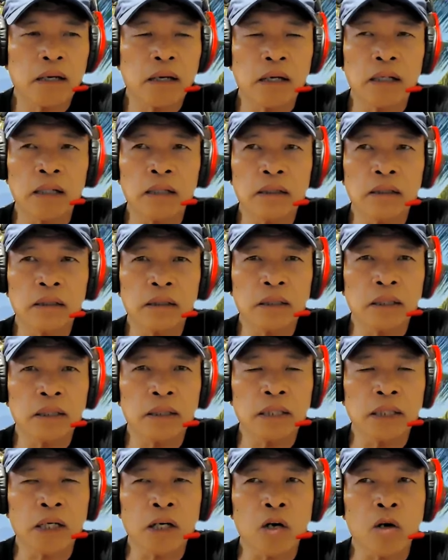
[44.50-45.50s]
ang uh,
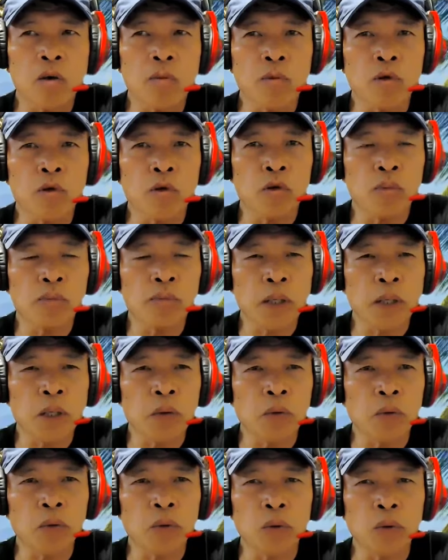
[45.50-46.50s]
nakaupong
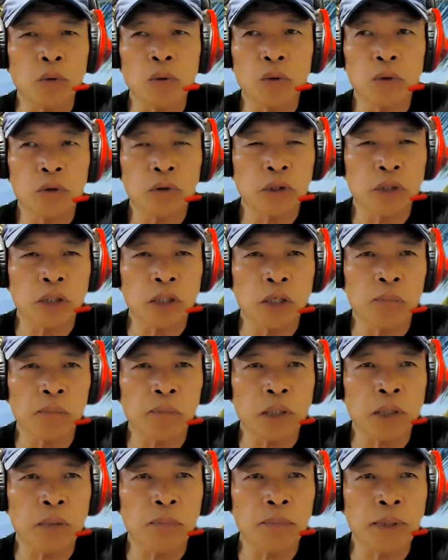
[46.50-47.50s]
Pangulo ng
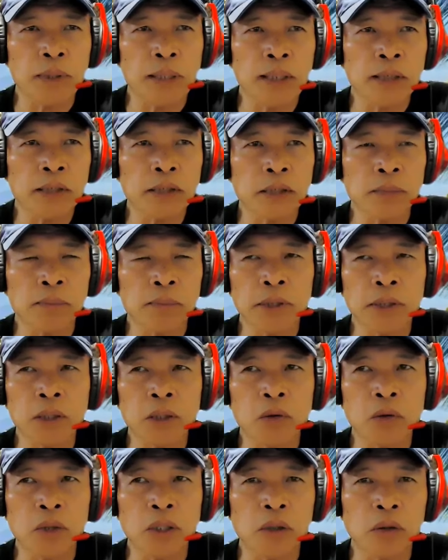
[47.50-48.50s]
Pilipinas sa
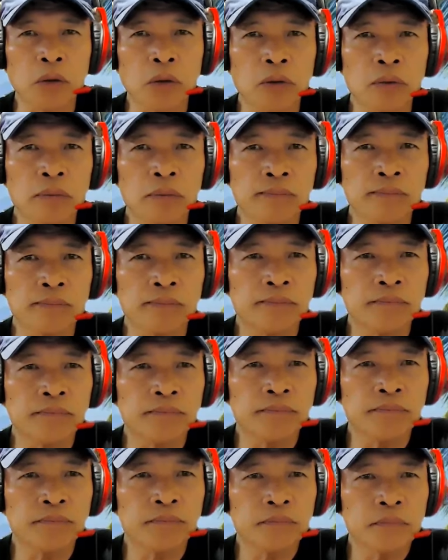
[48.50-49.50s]
panahong ito.
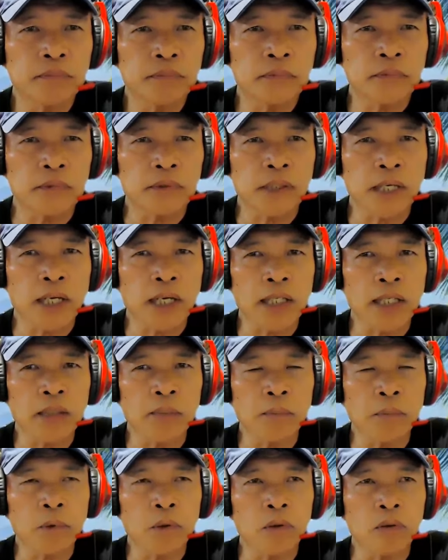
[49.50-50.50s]

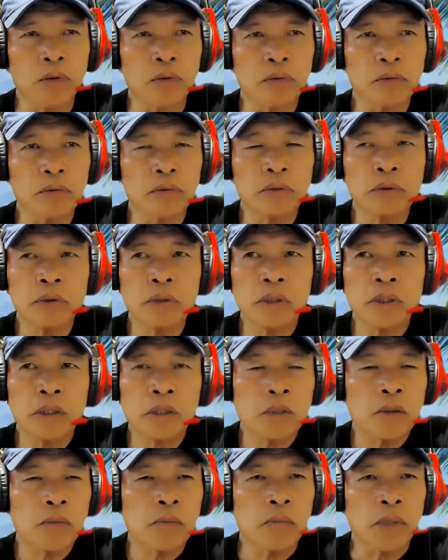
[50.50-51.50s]
Dahil po,
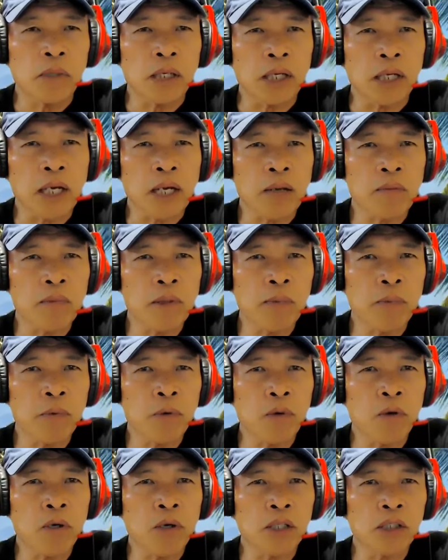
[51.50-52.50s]
marami
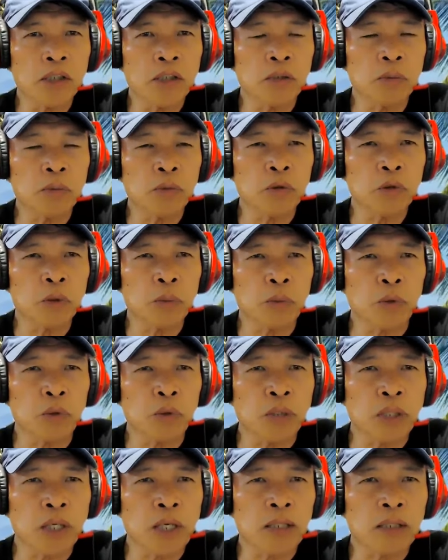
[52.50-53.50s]
po ang
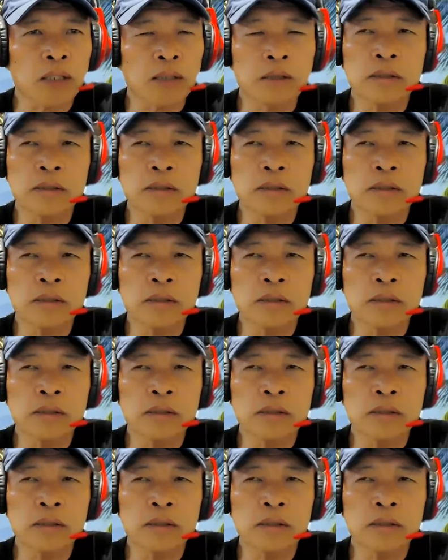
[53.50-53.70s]
sumusuporta